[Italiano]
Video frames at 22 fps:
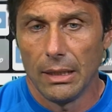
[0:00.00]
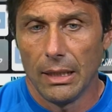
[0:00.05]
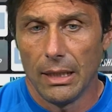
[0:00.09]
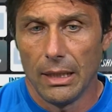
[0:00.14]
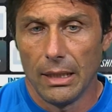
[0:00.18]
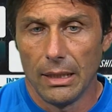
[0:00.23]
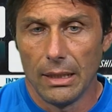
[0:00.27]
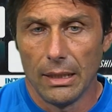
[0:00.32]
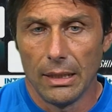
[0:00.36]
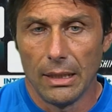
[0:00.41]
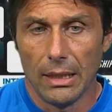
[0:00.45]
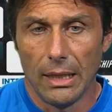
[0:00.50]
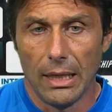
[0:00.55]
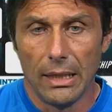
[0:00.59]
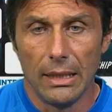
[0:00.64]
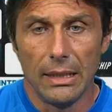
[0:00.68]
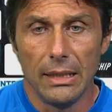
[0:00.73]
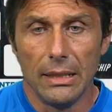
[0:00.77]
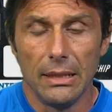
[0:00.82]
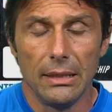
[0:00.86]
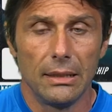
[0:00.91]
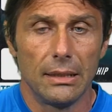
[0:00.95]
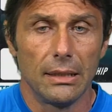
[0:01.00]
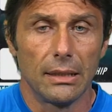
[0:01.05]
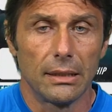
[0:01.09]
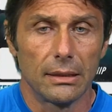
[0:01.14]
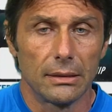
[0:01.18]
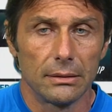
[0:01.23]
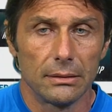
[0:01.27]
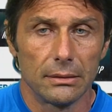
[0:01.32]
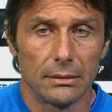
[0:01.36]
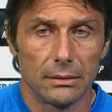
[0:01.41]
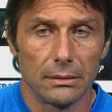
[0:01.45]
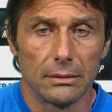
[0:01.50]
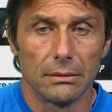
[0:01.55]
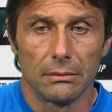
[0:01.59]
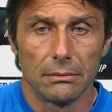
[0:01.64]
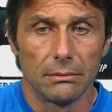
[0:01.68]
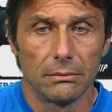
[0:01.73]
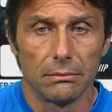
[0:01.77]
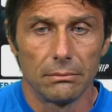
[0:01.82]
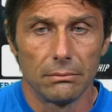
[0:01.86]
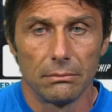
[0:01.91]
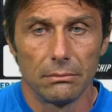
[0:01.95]
al, all'Inter.
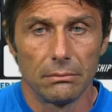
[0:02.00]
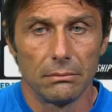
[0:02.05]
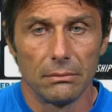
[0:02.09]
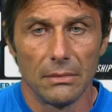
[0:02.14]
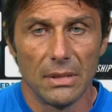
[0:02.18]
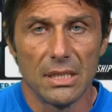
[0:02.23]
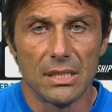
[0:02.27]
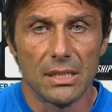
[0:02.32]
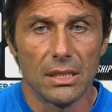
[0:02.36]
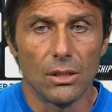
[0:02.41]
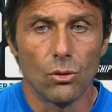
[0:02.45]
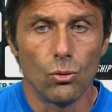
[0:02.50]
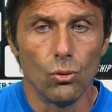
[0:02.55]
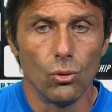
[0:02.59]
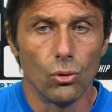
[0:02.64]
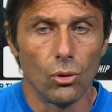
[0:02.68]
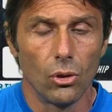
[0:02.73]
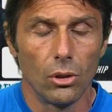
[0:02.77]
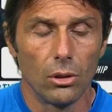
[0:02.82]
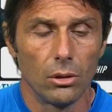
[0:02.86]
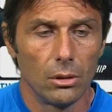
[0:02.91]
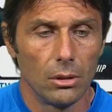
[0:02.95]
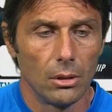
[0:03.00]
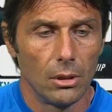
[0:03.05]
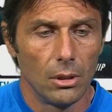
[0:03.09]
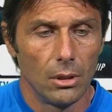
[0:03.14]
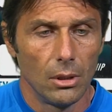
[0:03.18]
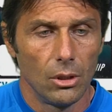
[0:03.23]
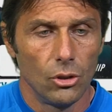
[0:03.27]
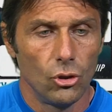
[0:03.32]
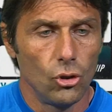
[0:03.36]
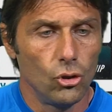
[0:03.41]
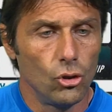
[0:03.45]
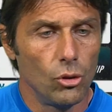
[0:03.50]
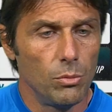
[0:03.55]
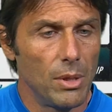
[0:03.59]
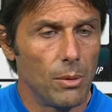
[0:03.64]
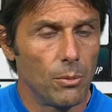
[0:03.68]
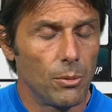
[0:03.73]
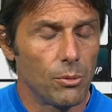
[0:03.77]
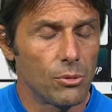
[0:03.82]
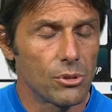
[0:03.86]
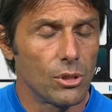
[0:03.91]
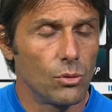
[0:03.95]
Ehm, di sicuro noi
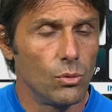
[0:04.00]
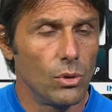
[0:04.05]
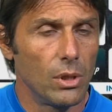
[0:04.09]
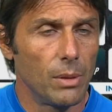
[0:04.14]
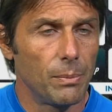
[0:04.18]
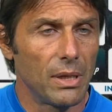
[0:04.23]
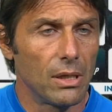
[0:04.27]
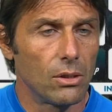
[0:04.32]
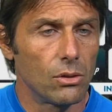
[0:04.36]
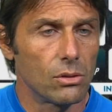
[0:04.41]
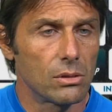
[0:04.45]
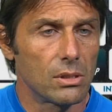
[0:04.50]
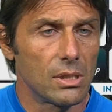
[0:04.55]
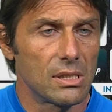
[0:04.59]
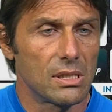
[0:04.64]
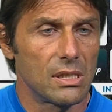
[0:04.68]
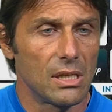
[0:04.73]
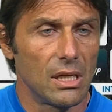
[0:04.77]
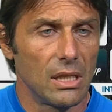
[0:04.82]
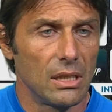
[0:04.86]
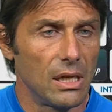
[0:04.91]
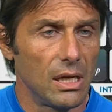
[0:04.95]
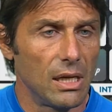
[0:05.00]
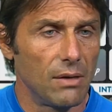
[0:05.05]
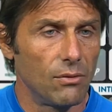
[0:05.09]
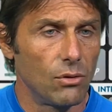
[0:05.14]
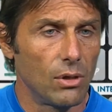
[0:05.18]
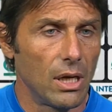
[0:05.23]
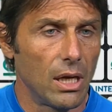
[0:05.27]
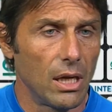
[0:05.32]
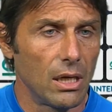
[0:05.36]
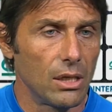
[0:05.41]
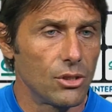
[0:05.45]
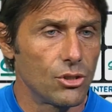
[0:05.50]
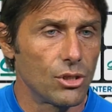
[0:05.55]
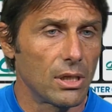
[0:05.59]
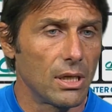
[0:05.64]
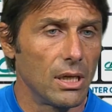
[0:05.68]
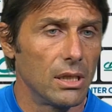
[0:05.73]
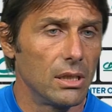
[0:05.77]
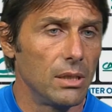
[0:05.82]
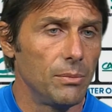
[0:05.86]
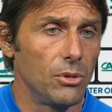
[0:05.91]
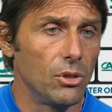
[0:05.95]
dobbiamo proseguire per la nostra strada, lavorare,
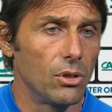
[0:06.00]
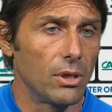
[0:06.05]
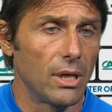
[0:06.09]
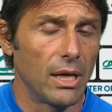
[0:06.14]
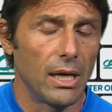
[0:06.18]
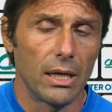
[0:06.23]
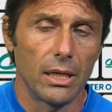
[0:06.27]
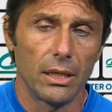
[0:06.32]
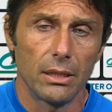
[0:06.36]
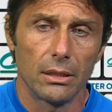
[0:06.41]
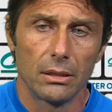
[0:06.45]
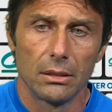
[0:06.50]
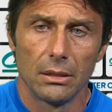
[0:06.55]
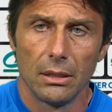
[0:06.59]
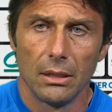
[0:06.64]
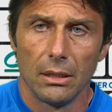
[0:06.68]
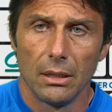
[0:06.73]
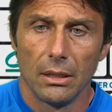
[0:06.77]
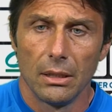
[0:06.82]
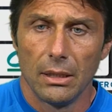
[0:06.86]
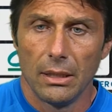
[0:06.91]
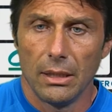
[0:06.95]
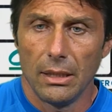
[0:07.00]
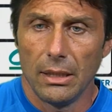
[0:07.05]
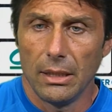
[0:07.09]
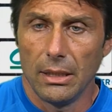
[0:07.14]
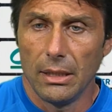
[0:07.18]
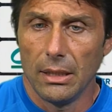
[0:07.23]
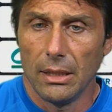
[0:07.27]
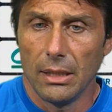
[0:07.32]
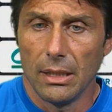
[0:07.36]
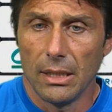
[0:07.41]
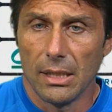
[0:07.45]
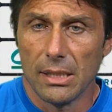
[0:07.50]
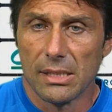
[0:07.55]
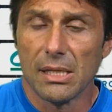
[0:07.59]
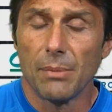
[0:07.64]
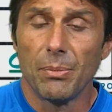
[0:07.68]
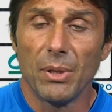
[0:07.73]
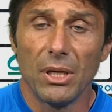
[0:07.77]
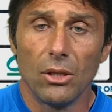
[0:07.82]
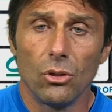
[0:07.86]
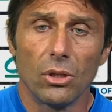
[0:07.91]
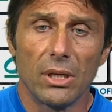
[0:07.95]
cercare di migliorare, eh,
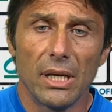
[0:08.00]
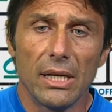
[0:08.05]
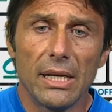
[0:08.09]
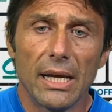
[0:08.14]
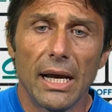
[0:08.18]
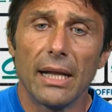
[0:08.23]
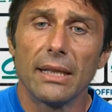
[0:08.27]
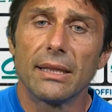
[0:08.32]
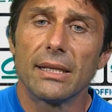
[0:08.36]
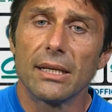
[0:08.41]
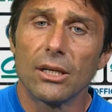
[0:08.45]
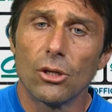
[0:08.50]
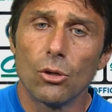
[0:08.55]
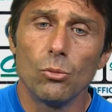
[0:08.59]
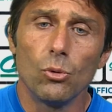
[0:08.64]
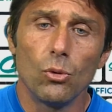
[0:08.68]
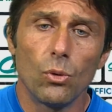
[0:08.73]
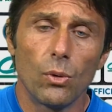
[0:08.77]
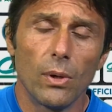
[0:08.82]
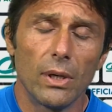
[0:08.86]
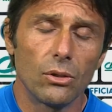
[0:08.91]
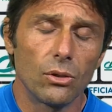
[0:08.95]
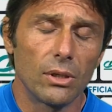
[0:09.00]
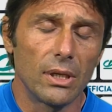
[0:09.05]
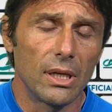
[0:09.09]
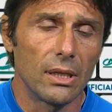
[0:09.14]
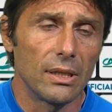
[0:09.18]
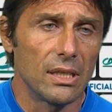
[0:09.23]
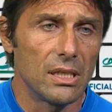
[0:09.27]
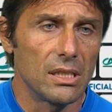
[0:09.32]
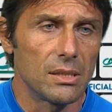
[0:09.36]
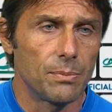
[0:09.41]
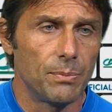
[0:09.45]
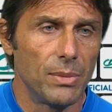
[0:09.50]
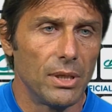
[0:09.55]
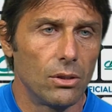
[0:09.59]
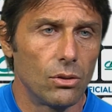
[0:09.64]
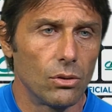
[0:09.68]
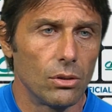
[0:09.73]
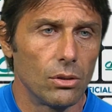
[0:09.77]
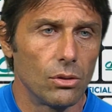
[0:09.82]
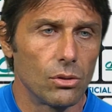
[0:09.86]
sapendo che gli altri comunque hanno grande rispetto